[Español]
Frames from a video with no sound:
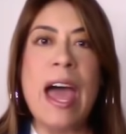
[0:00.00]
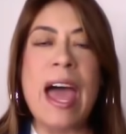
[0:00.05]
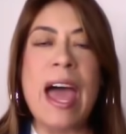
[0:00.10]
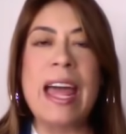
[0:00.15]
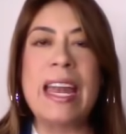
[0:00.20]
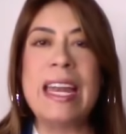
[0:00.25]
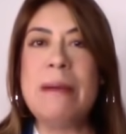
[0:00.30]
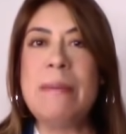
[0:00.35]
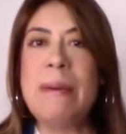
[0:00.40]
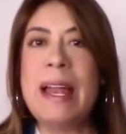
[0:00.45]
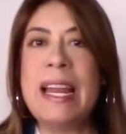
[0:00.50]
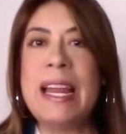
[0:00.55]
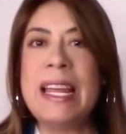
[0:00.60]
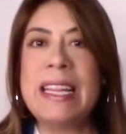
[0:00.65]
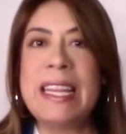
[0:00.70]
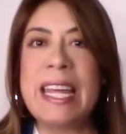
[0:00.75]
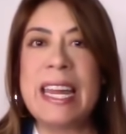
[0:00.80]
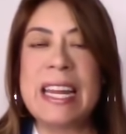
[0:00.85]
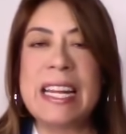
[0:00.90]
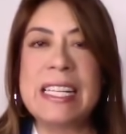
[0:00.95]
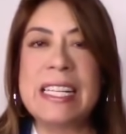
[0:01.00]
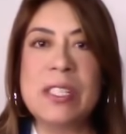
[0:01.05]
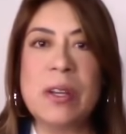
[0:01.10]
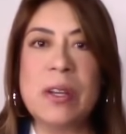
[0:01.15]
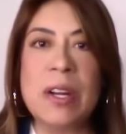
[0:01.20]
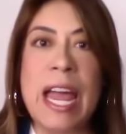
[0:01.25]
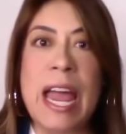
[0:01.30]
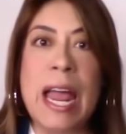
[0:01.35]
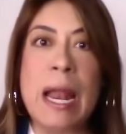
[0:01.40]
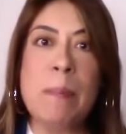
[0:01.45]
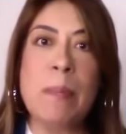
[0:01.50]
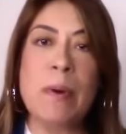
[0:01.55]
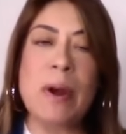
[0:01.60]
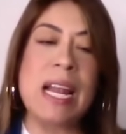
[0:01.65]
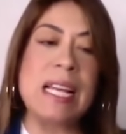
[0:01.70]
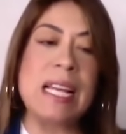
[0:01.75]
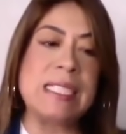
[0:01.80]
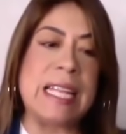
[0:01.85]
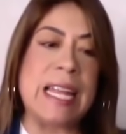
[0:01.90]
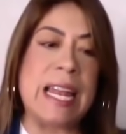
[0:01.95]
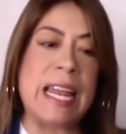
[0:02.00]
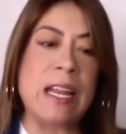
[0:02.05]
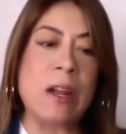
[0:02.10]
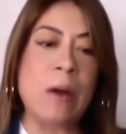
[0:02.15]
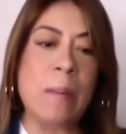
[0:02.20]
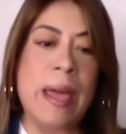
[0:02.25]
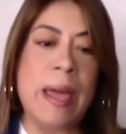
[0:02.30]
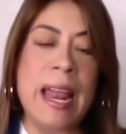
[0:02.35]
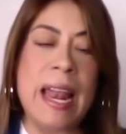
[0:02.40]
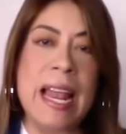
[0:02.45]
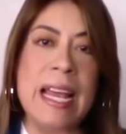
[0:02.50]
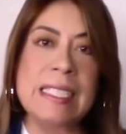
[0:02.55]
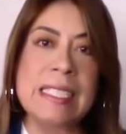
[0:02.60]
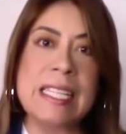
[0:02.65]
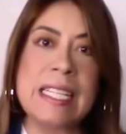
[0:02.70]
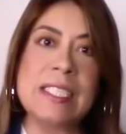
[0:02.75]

a nivel internacional, por las telenovelas.